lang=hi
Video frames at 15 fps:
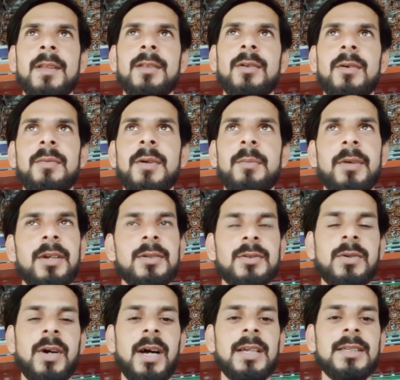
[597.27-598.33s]
तो फिर मैंने
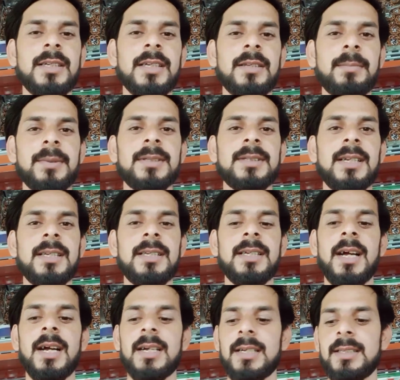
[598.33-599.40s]
उसको ऑन किया था फिर जल्दी
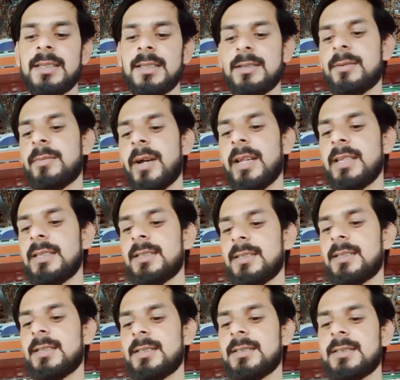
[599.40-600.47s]
आ गई थी तो भाई
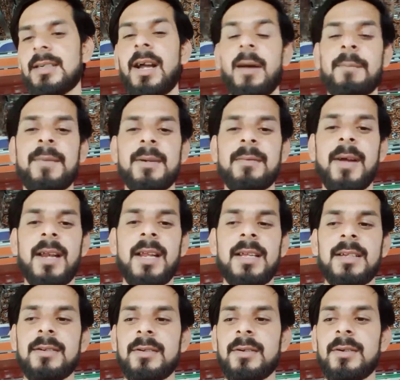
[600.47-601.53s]
अपने बेल
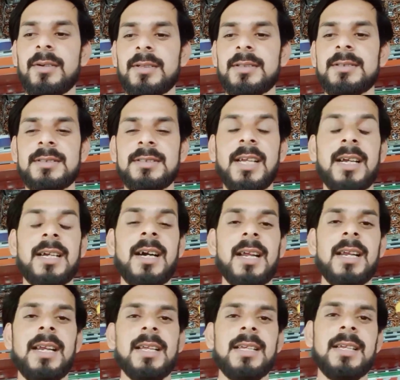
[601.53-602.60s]
आइकन और चेक कर
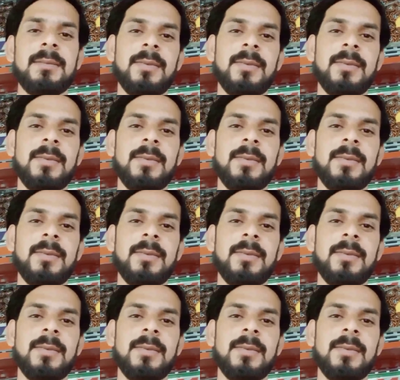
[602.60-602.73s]
लें कि